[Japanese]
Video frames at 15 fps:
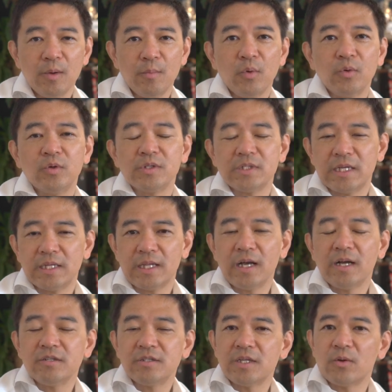僕のですね、
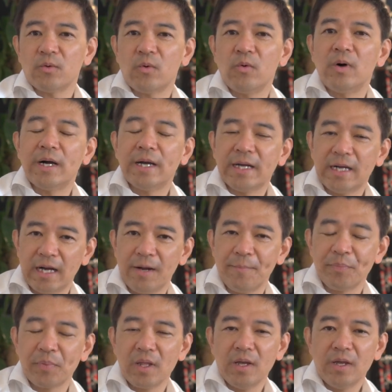大学時代の後輩
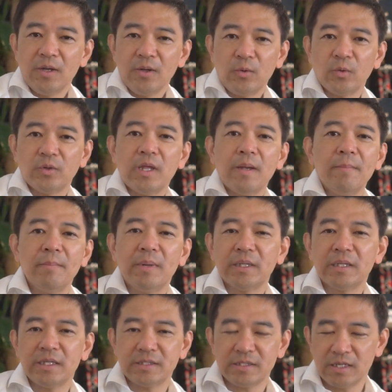が御殿場
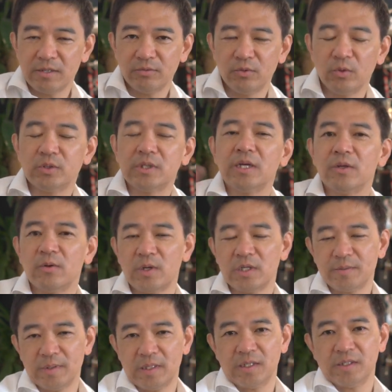でですね、不動産業を
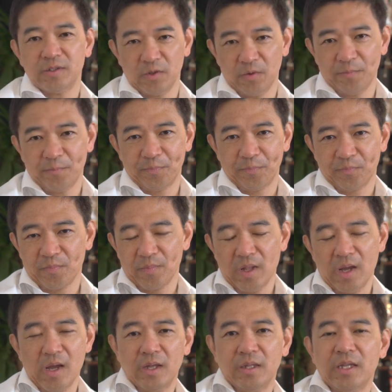始めたんですよ。
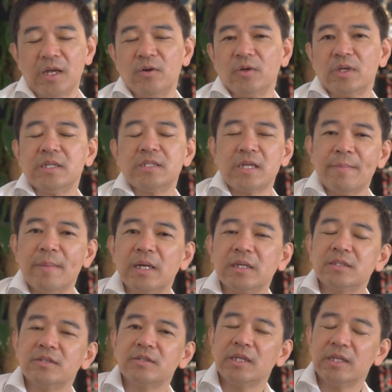で、決済回
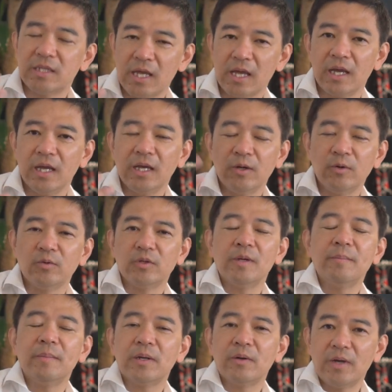してくれて、御
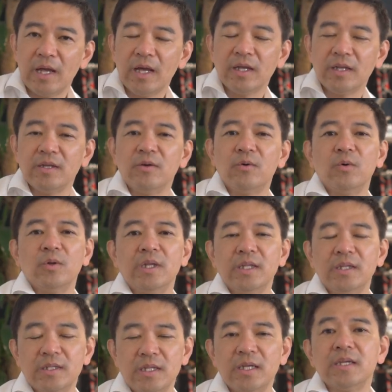殿場のね、銀行に
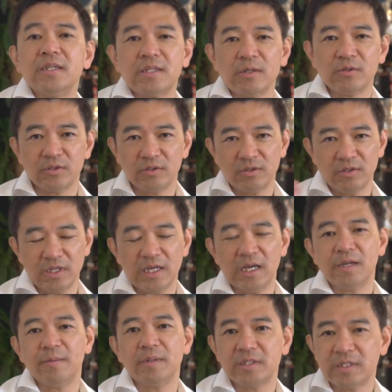行って決済をするって日が
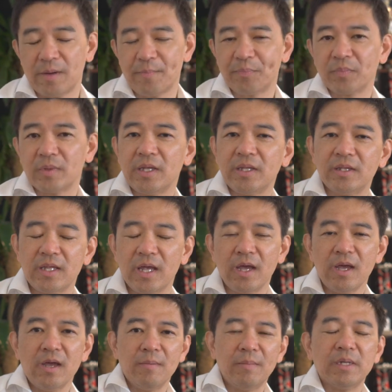ありました。で、行っ
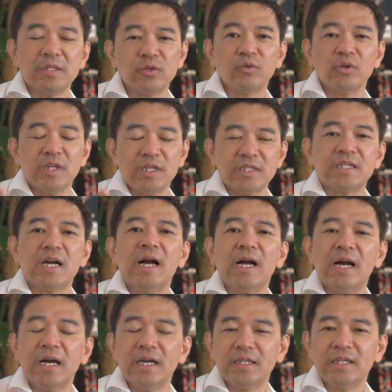て、まあちょっとね、時間
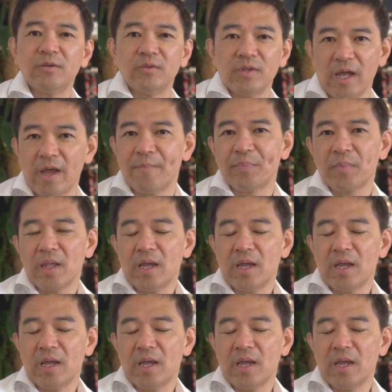が空いたので、